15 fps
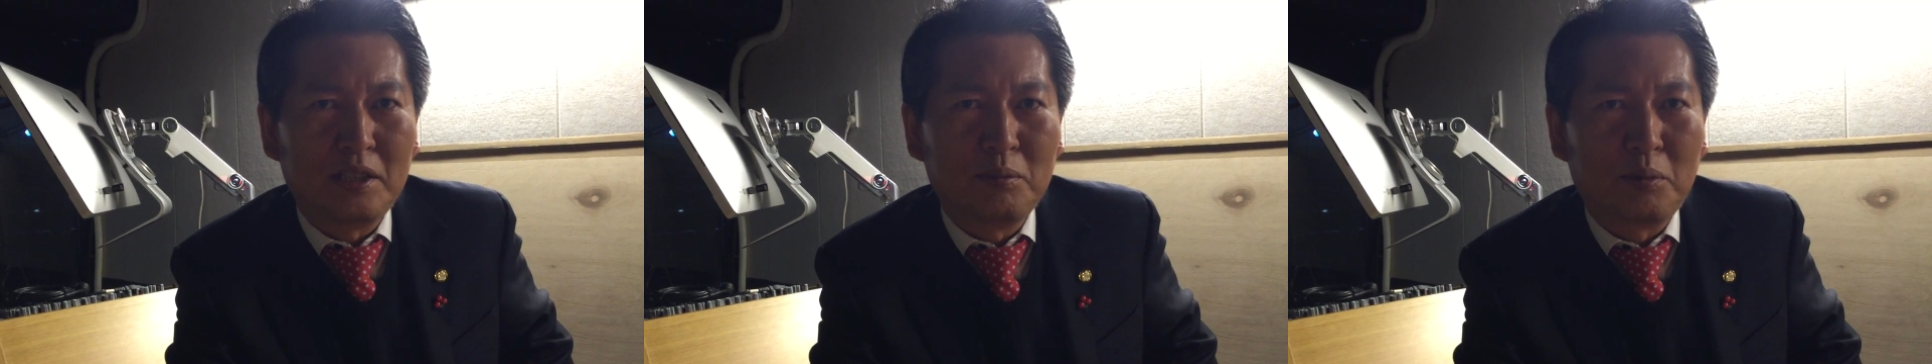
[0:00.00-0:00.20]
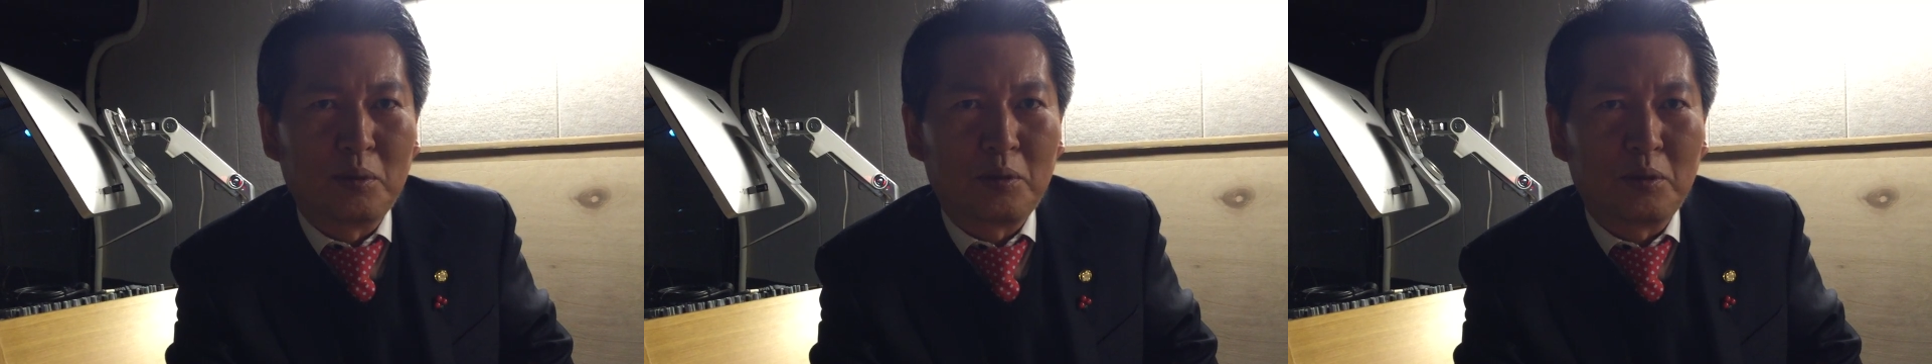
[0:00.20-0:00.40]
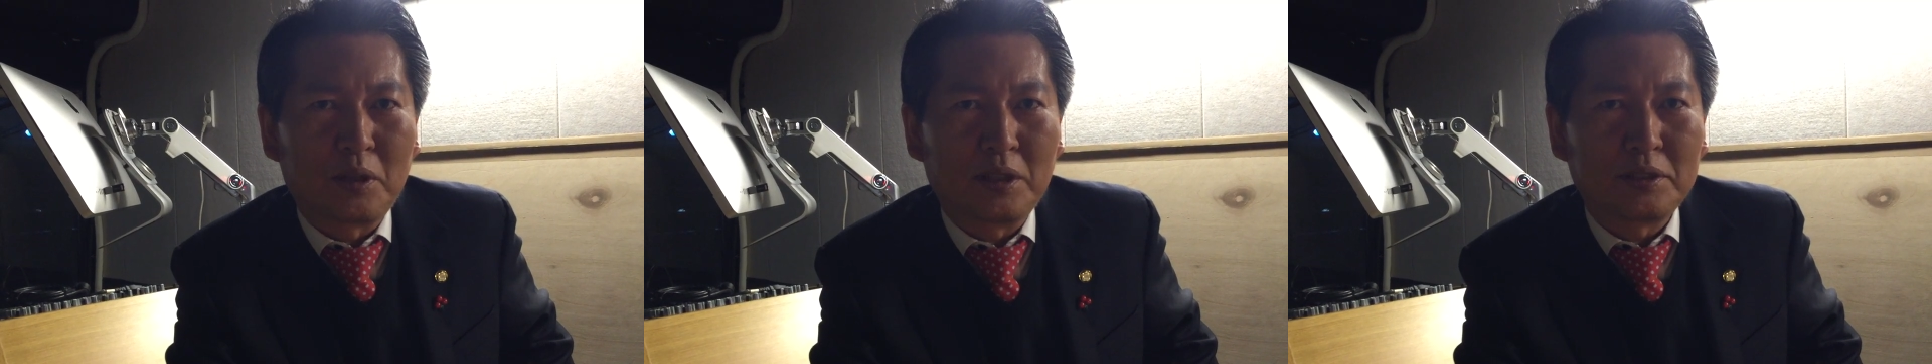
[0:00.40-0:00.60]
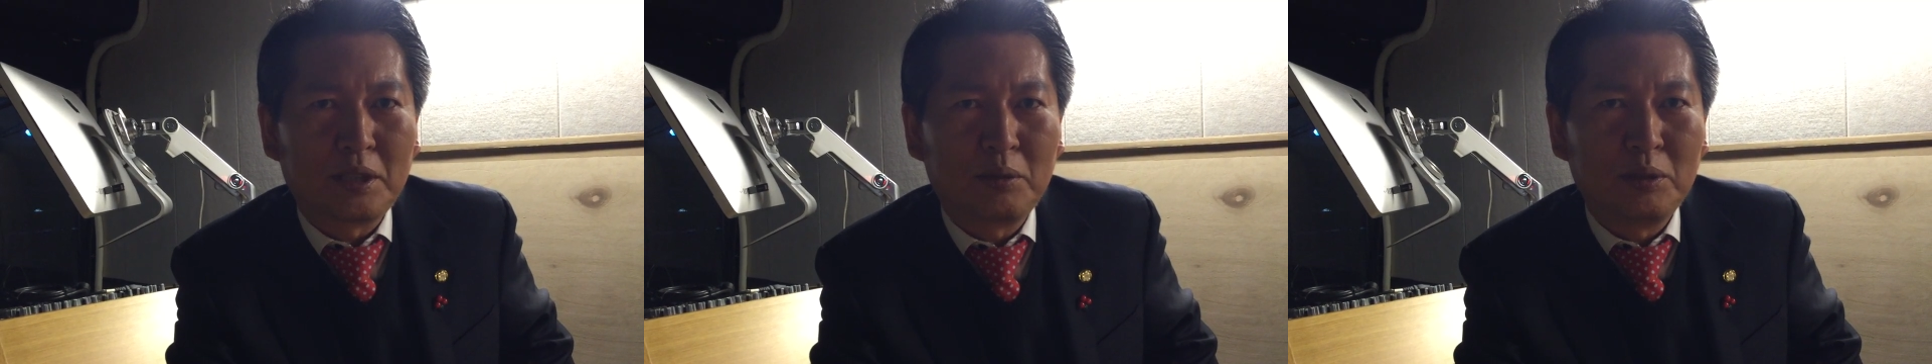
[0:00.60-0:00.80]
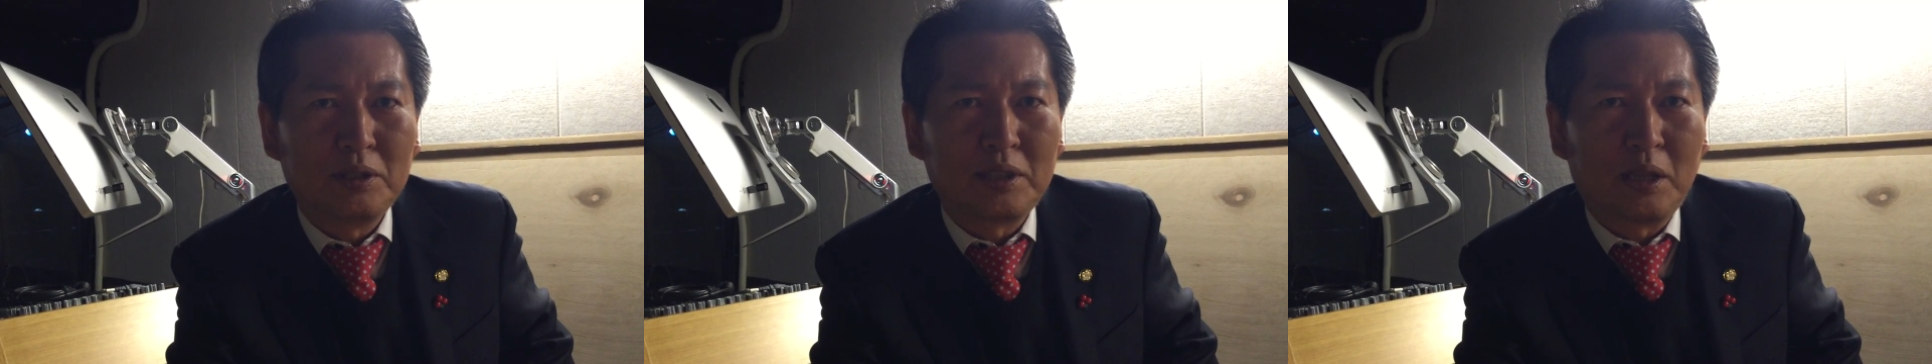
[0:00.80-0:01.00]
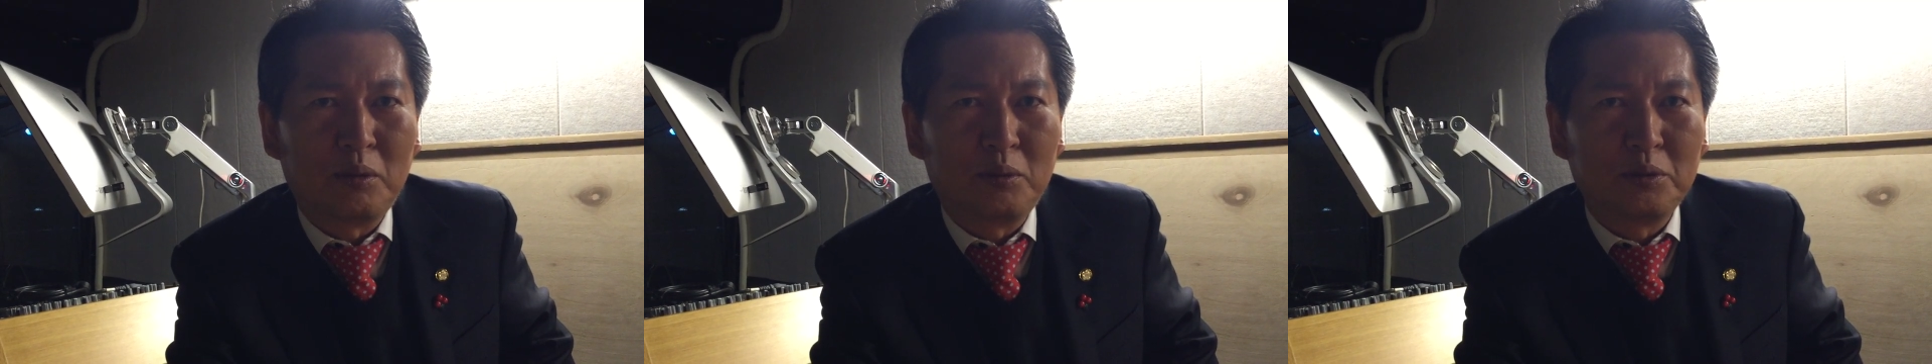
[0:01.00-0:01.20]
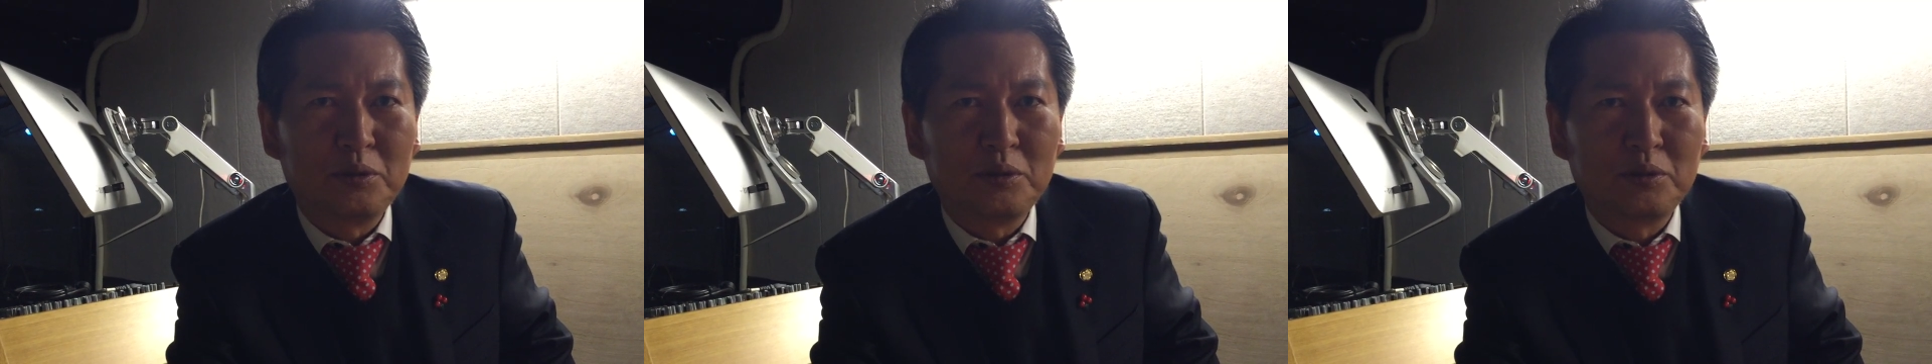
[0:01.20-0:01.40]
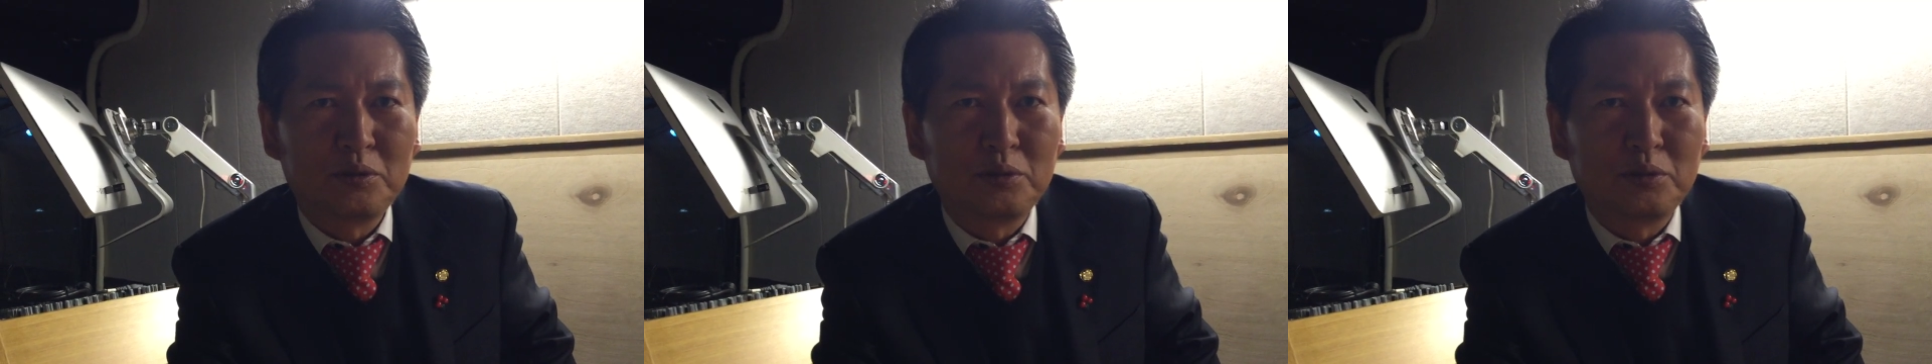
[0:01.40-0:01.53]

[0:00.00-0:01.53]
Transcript: 일보가 새로 이사온